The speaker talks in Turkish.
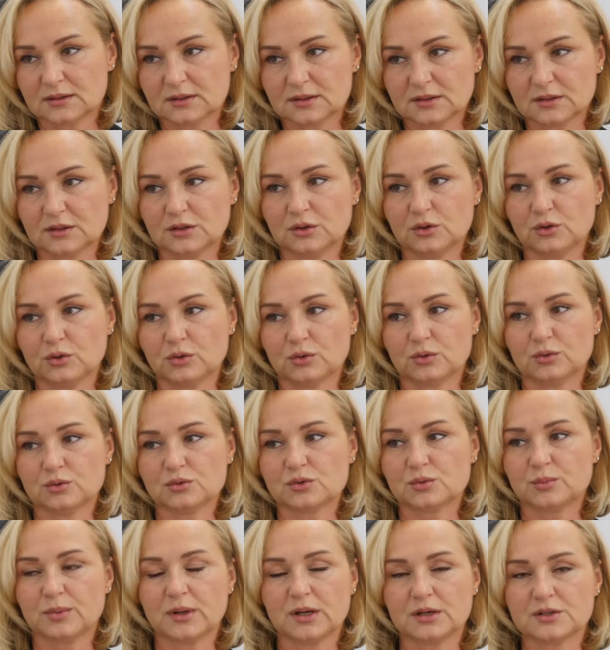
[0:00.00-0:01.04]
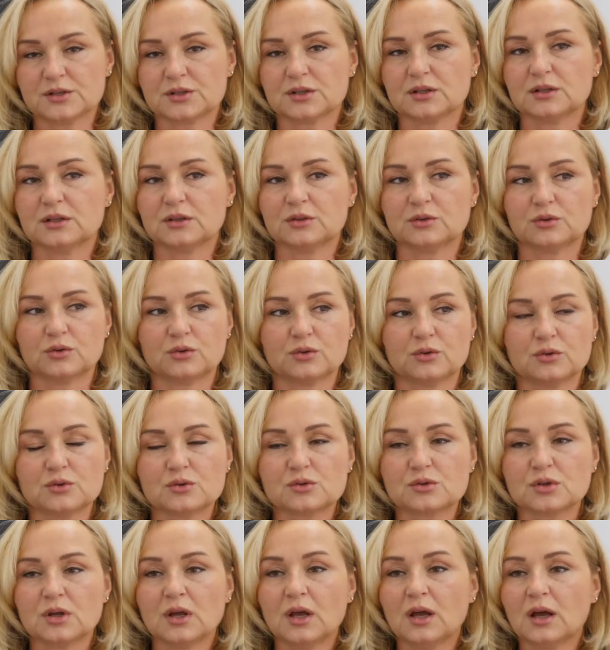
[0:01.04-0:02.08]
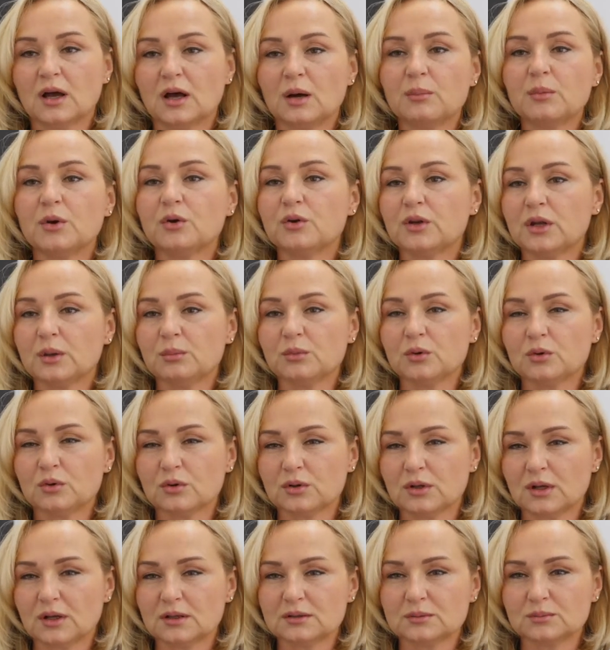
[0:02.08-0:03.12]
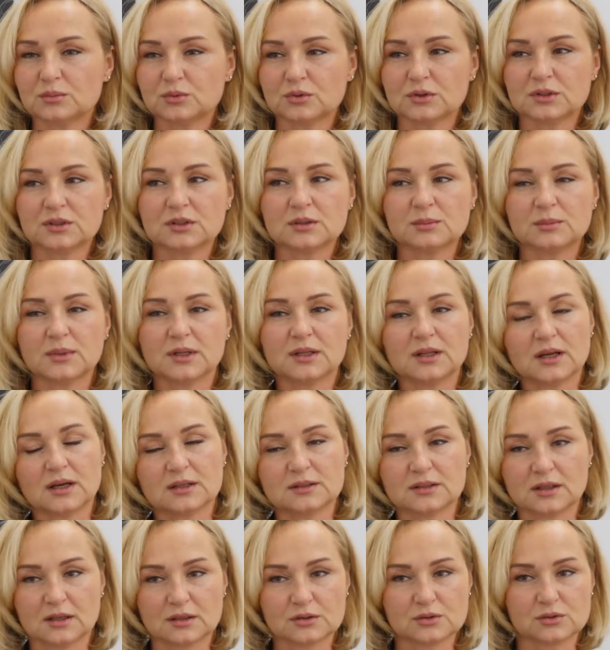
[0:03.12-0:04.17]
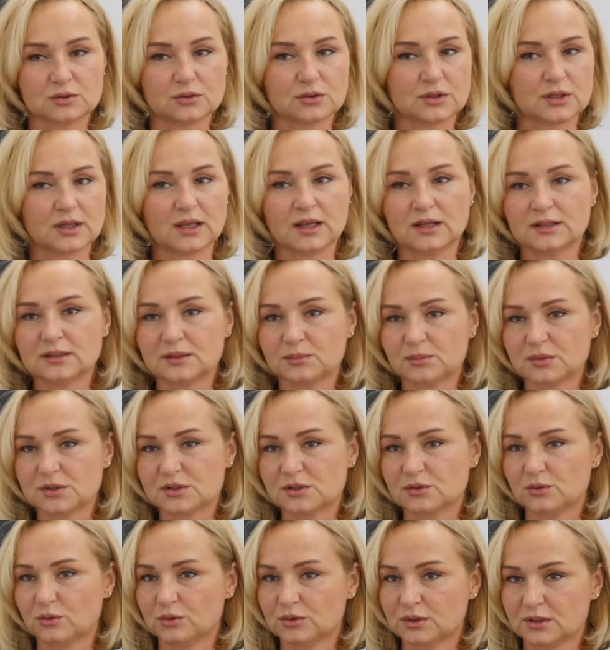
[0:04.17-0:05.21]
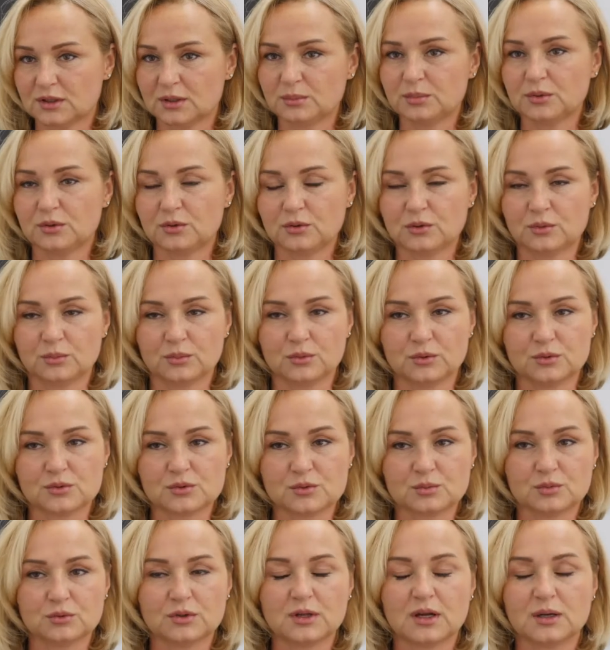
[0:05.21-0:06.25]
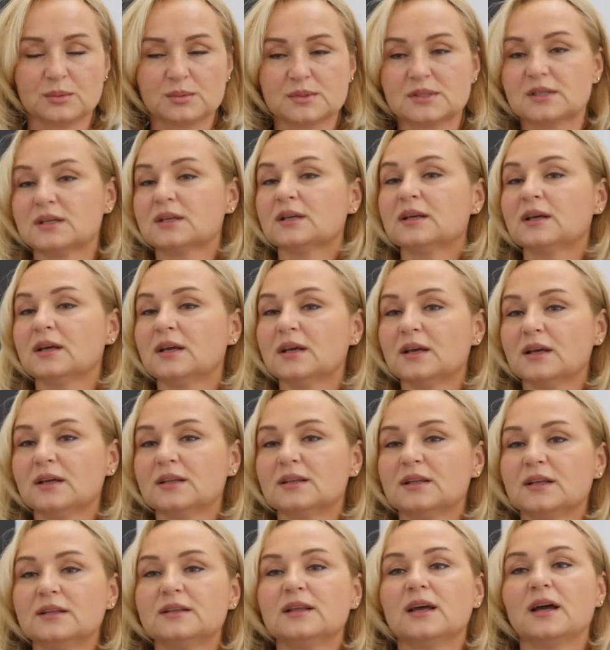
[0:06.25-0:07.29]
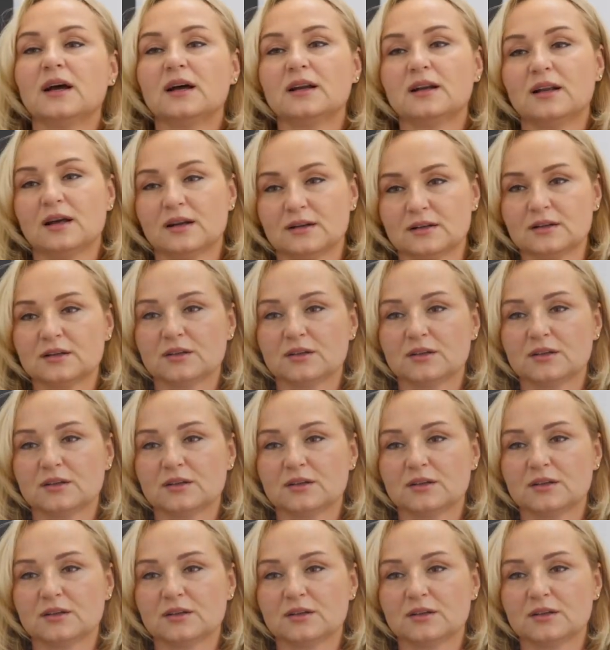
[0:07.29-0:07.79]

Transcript: kırılıyoruz, parçalanıyoruz ama önemli olan bu kırılmalardan sonra kendimizi onarabiliyor muyuz? Bunlar bize ne değerler